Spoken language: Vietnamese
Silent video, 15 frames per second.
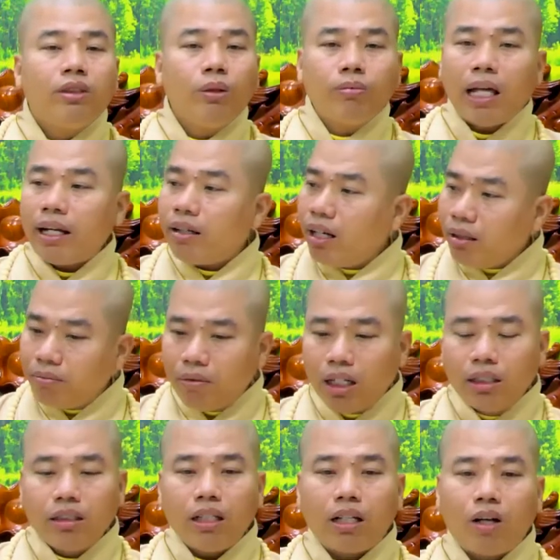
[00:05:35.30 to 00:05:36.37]
chúng ta rất
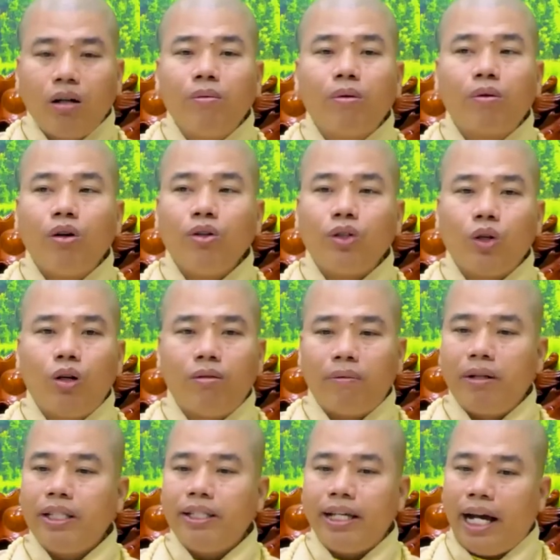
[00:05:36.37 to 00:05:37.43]
mừng là có một ngôi chùa
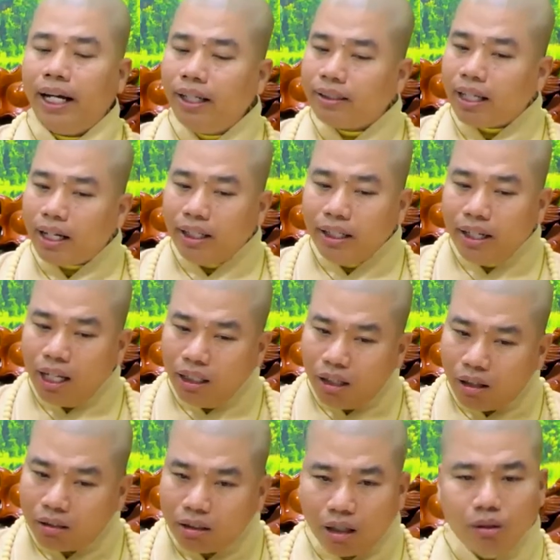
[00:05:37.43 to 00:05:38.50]
mà mình dẫn người ta đi đến
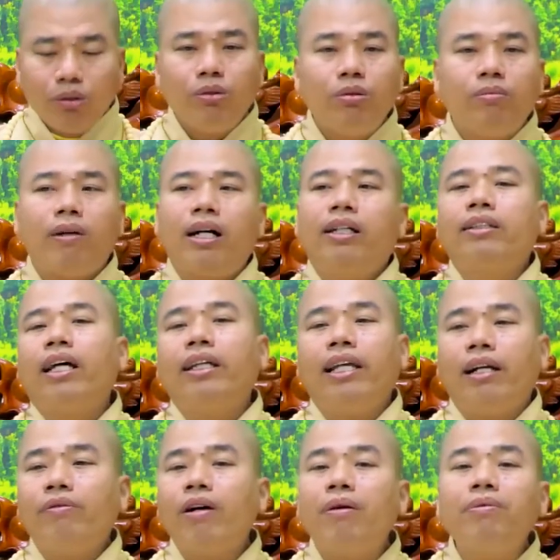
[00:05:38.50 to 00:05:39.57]
đó tu mà người ta
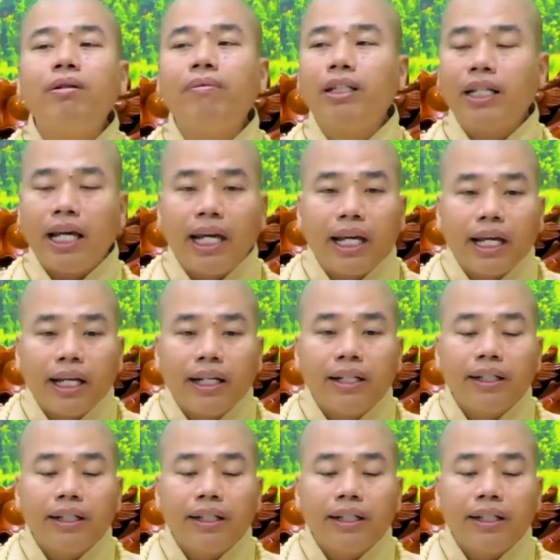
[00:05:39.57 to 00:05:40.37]
giảng pháp cho mình nghe